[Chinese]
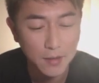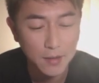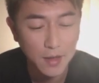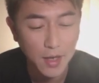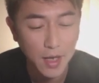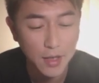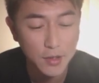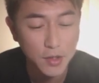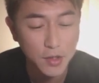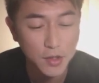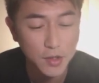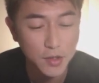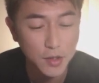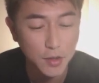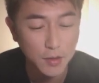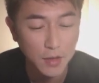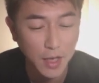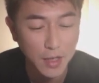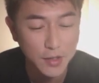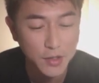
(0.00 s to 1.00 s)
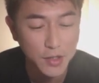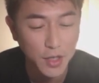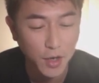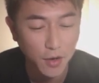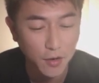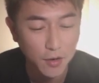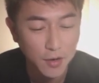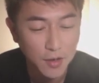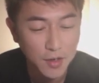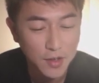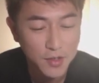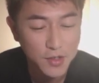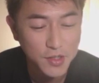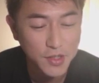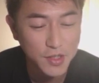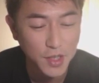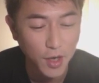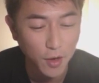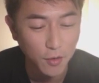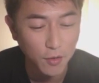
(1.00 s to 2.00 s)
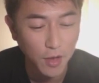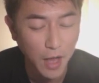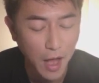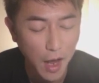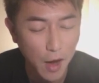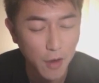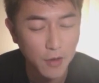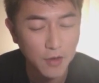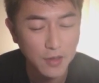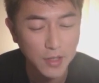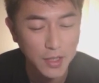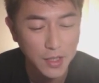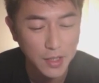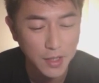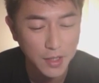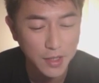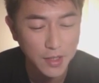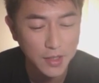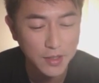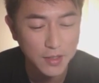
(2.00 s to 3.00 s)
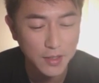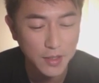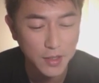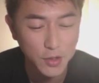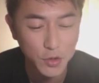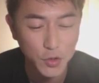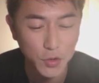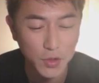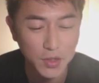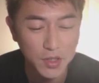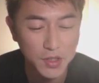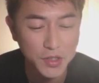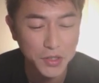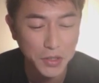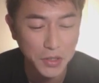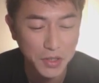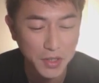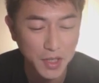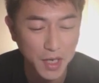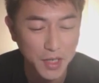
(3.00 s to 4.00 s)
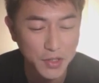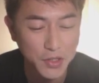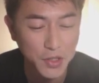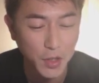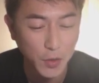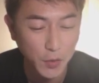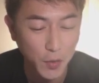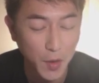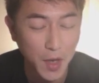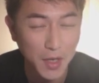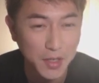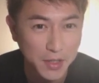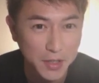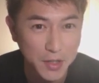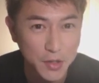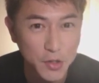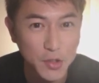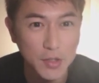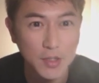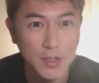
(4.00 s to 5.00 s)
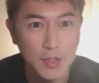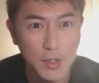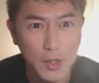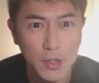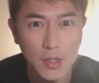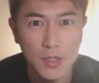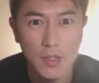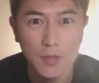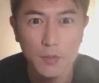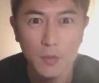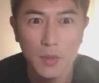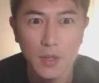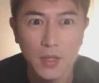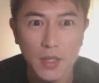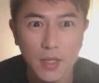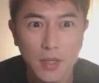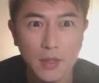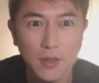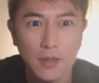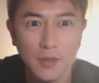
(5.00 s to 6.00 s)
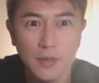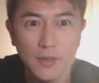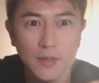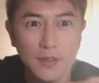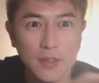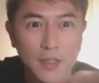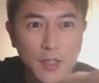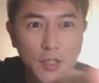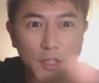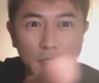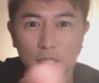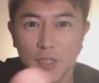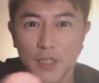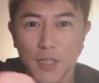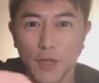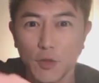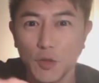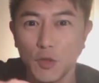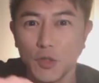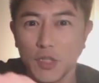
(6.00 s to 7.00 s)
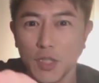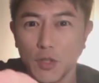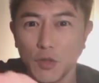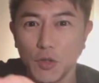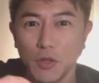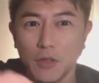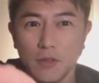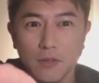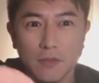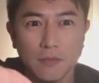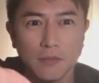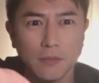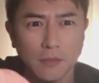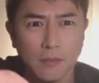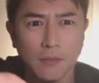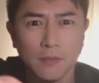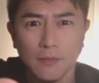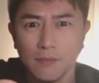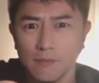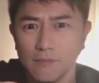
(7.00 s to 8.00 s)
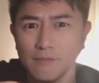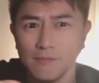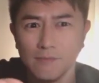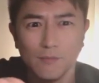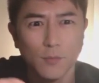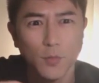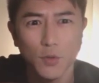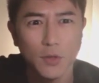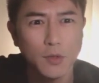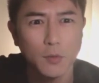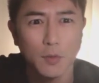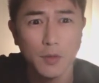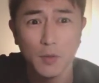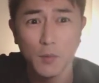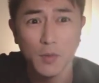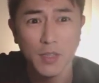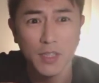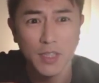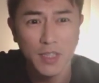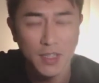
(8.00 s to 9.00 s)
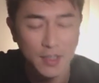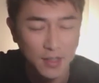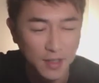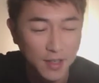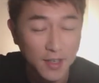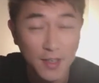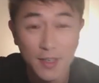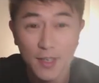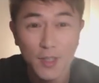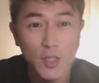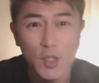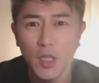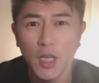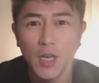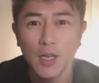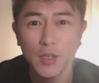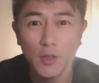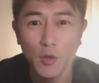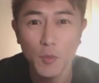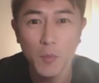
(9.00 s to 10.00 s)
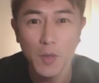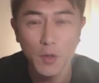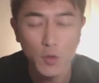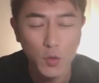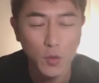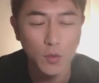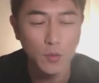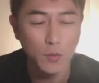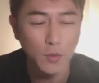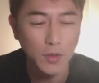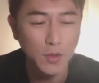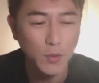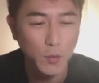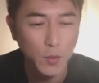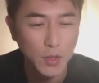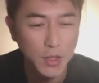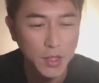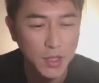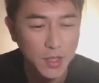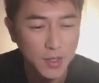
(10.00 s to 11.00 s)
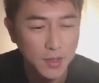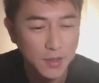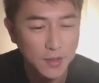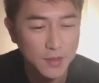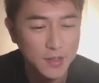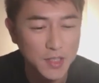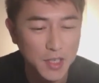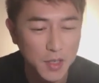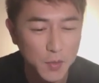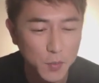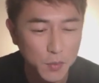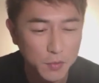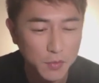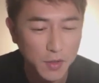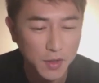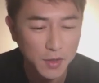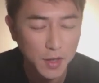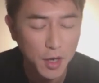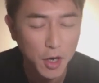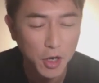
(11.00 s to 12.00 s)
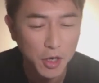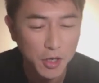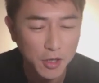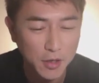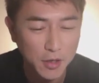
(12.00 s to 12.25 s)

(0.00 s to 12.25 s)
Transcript: 还是只有蓝小小蓝儿你一个人觉得声音太小的话，可能是你机器的问题，你自己要去解决。嗯，不是我的问题，其他人都没说我有问题这一部分哈。